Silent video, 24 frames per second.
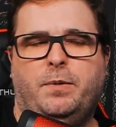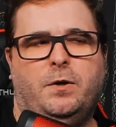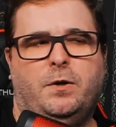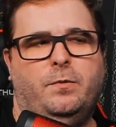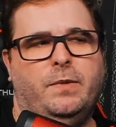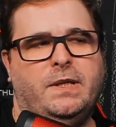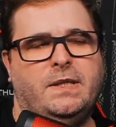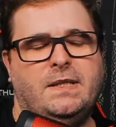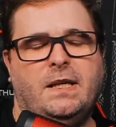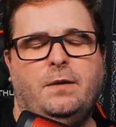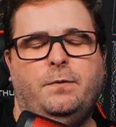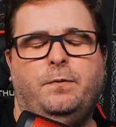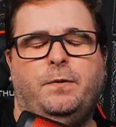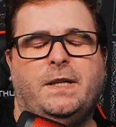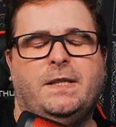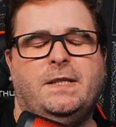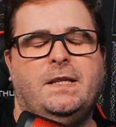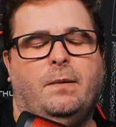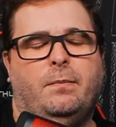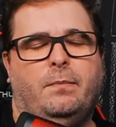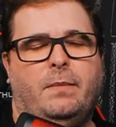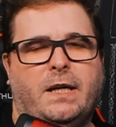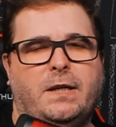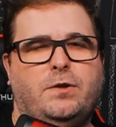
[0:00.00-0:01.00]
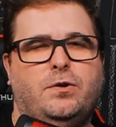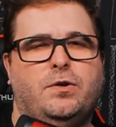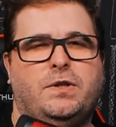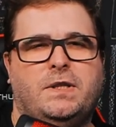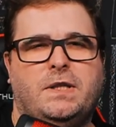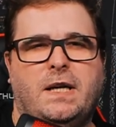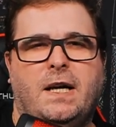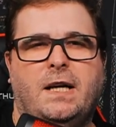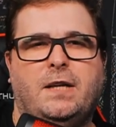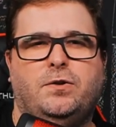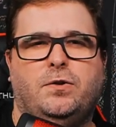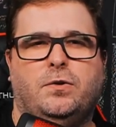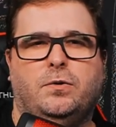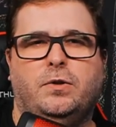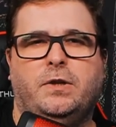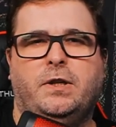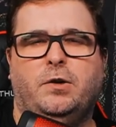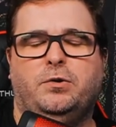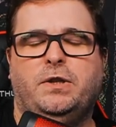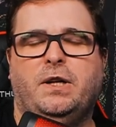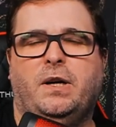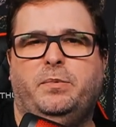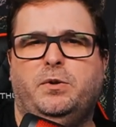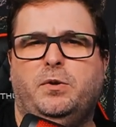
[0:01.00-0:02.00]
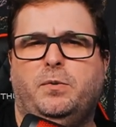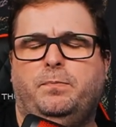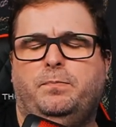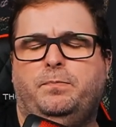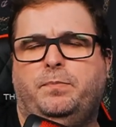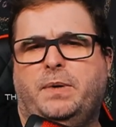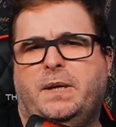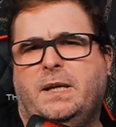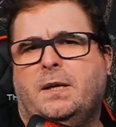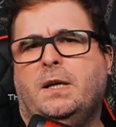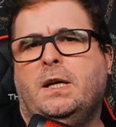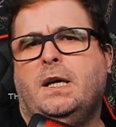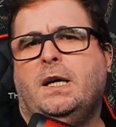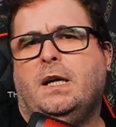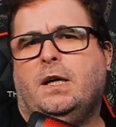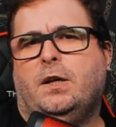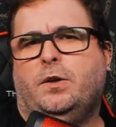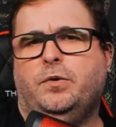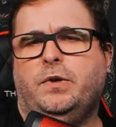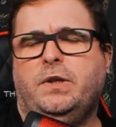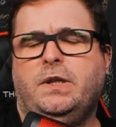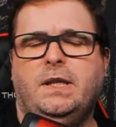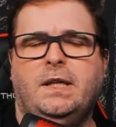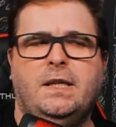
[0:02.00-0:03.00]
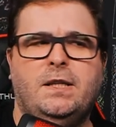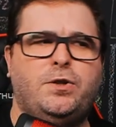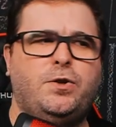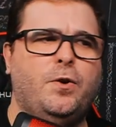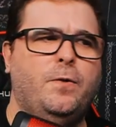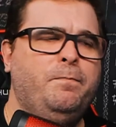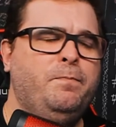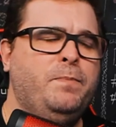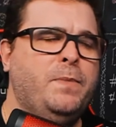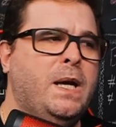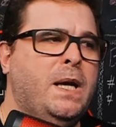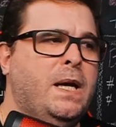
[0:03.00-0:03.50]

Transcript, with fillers: pelo menos ele fazia mais sucesso do que o WP no início,